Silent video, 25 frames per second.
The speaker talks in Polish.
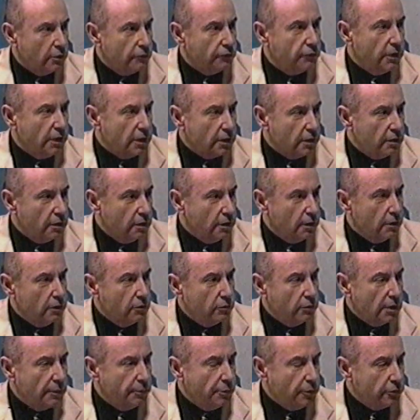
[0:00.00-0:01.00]
ofiary,
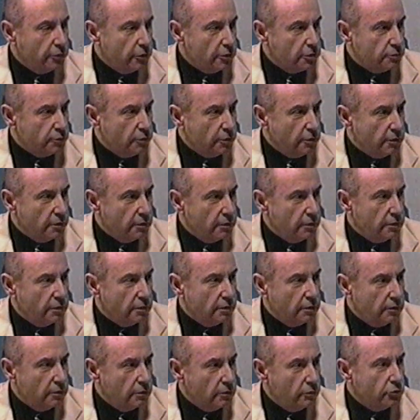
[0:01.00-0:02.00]
które poniosły
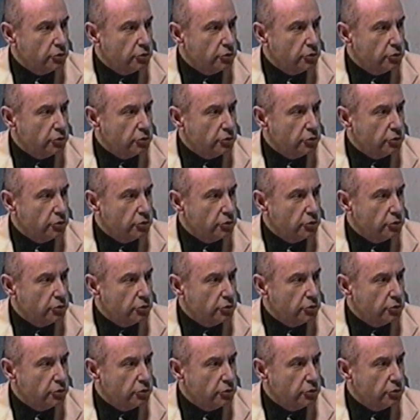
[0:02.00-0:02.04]
e,